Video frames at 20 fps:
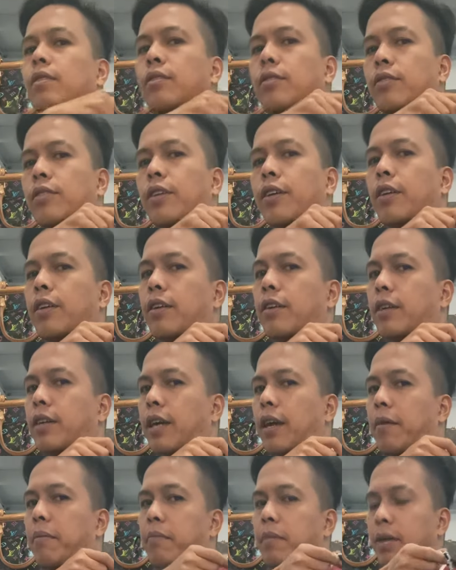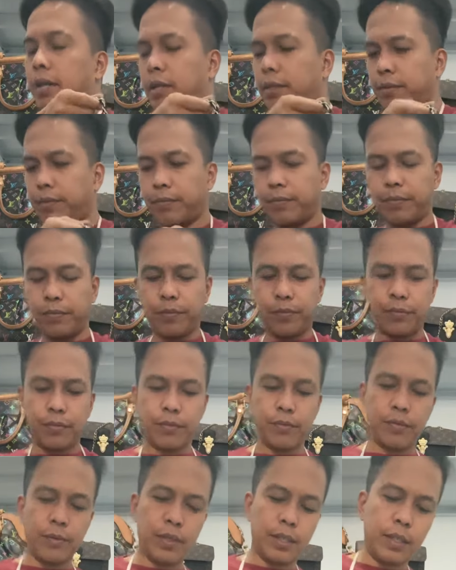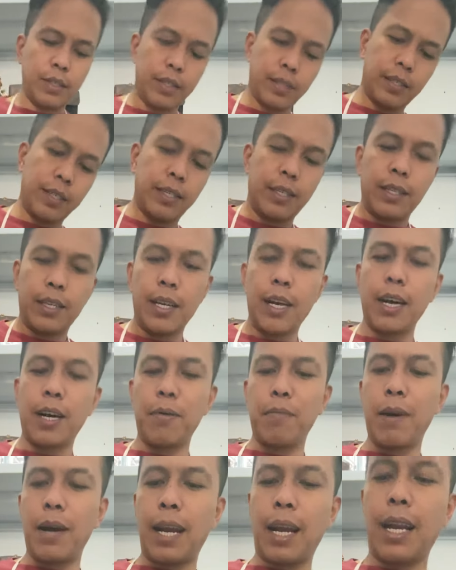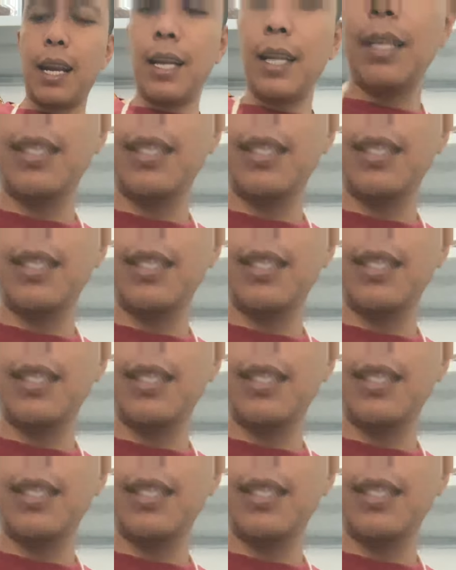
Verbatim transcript: channel Camben yang kemarin